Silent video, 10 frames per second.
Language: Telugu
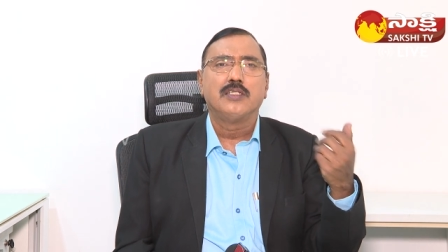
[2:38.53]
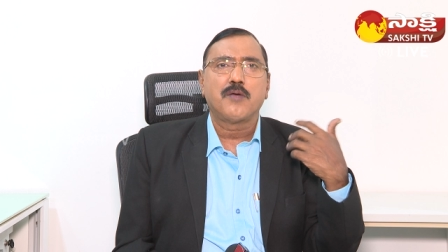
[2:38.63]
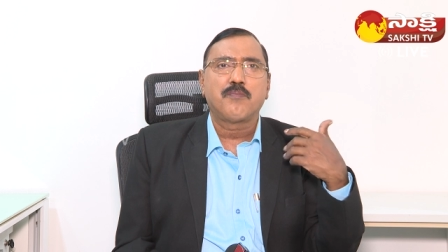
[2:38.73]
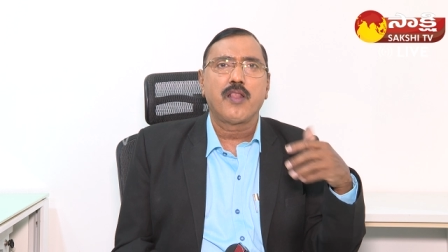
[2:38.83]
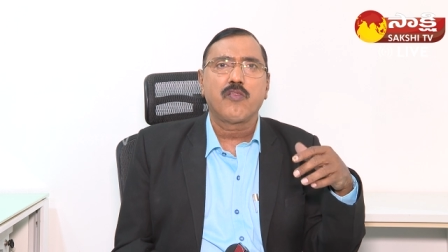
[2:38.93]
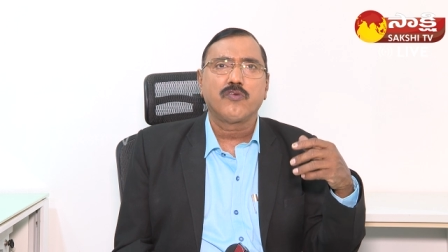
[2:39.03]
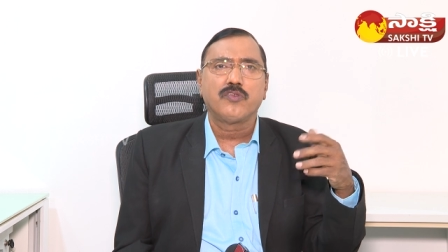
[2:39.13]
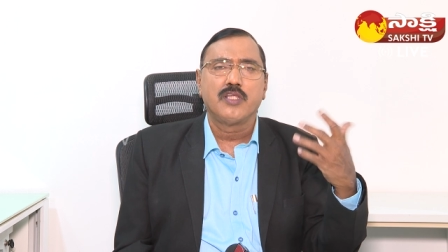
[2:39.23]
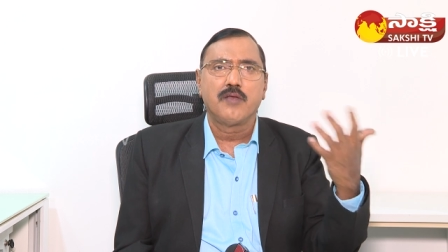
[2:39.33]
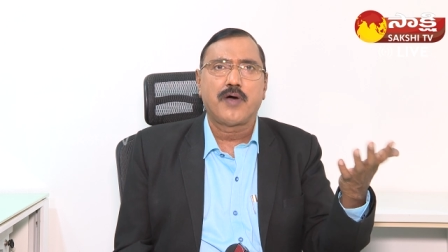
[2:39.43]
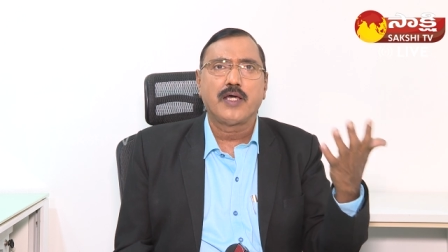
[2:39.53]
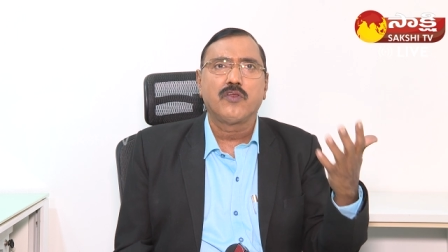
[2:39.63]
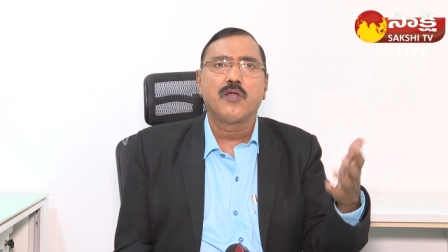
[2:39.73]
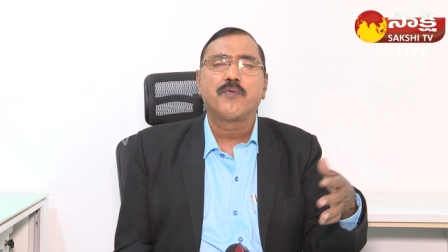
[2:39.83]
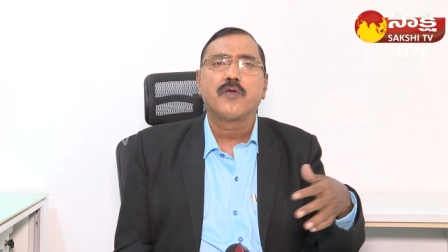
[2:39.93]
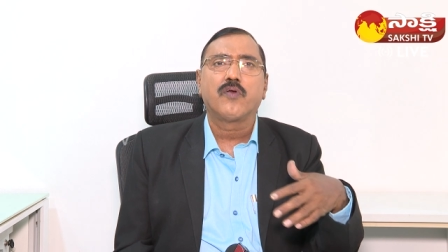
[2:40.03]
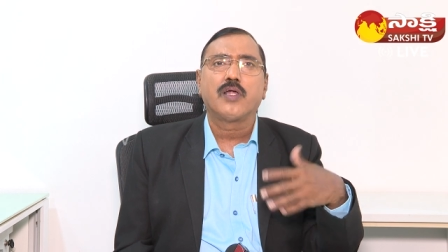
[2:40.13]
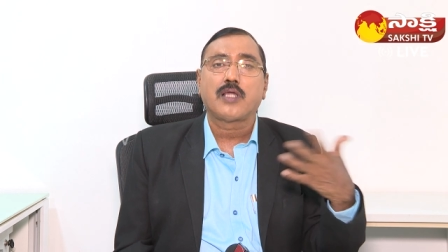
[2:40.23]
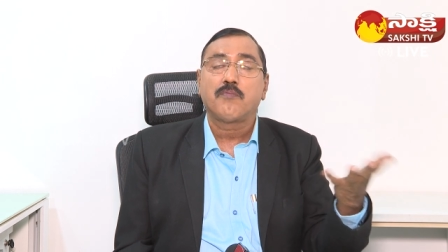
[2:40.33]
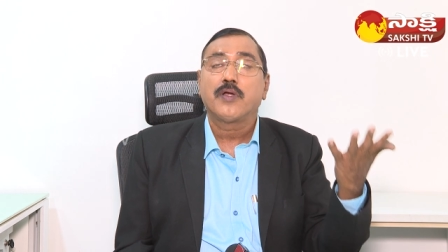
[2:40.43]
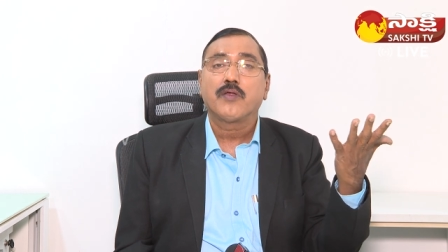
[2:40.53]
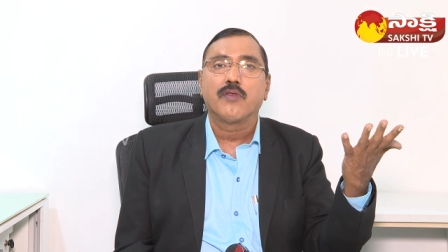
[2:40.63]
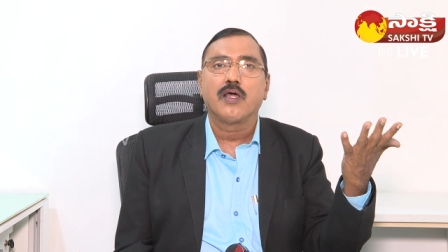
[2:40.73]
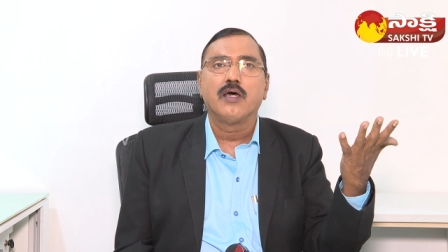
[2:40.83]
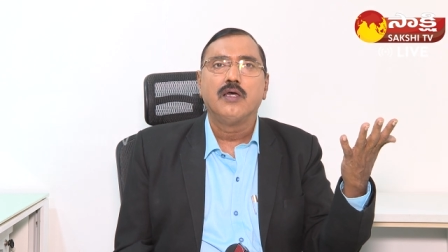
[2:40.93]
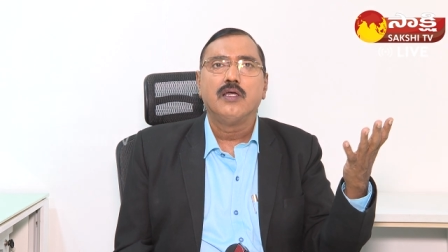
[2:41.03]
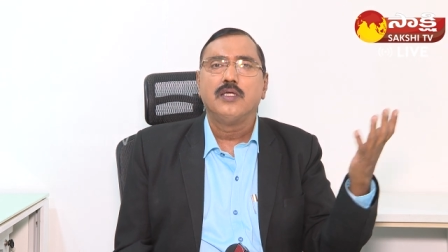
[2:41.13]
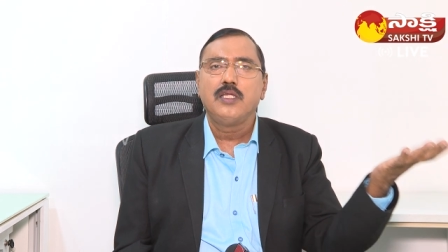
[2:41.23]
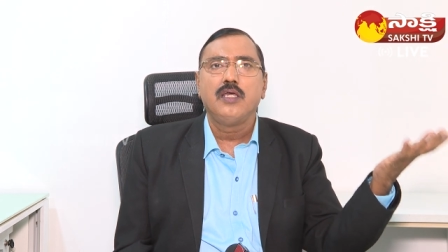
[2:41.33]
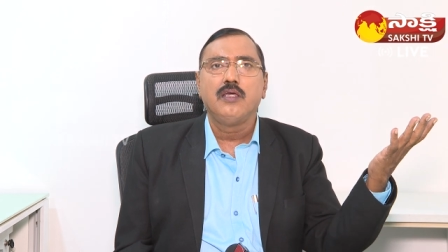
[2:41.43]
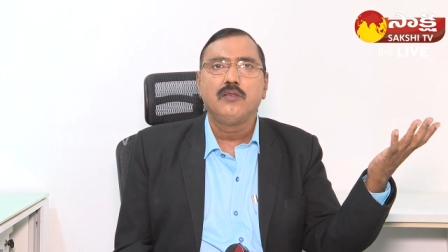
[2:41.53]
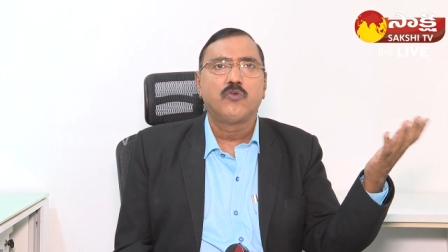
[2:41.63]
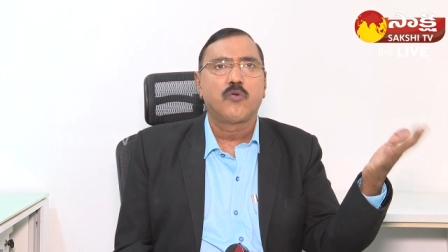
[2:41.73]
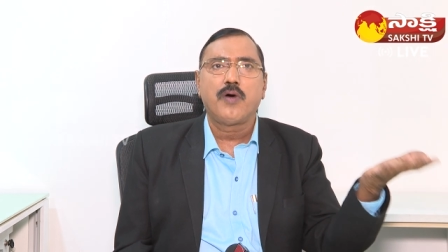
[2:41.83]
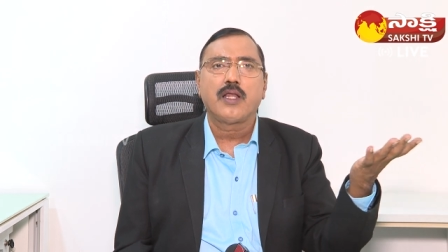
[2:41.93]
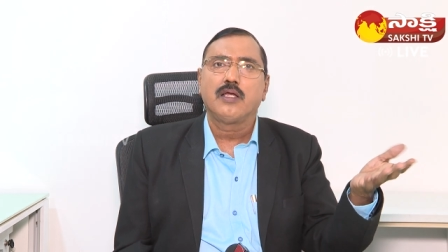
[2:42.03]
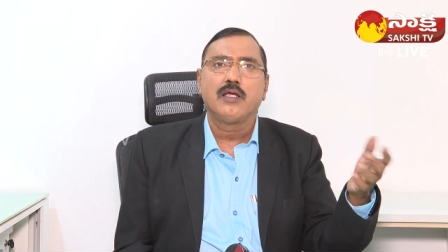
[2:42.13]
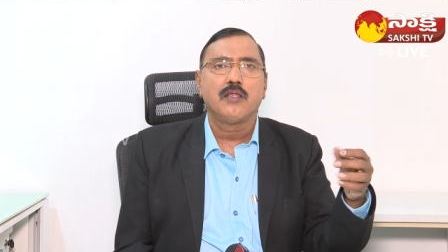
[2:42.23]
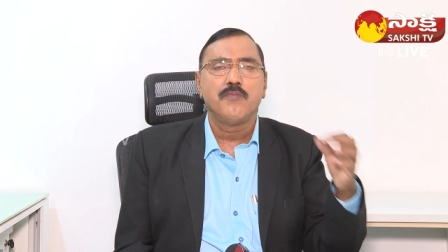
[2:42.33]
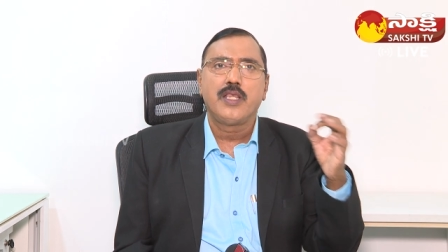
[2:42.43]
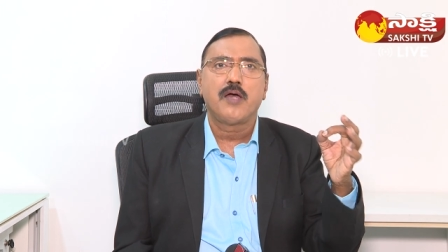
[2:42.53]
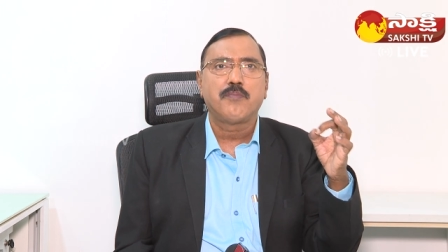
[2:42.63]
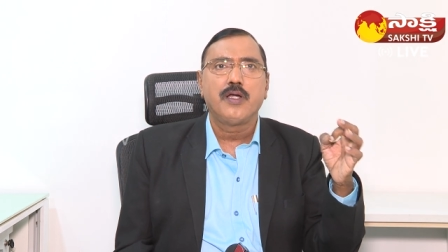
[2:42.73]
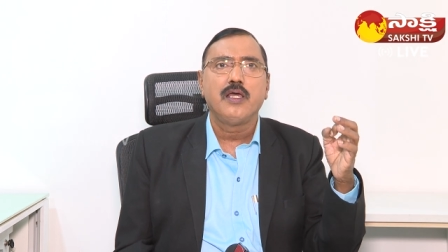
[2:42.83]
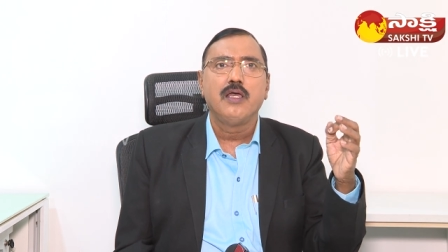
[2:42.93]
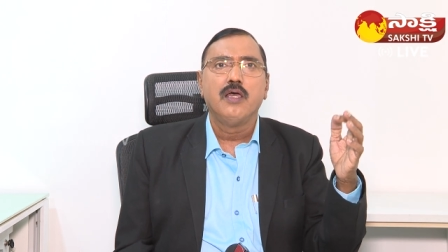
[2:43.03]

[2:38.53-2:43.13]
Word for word: చెప్పాల్సి వస్తుందని బాధ ఉన్నప్పుడు కూడా తప్పటంలా ఇది దుర్మార్గం కాదు మీరు చెప్పండి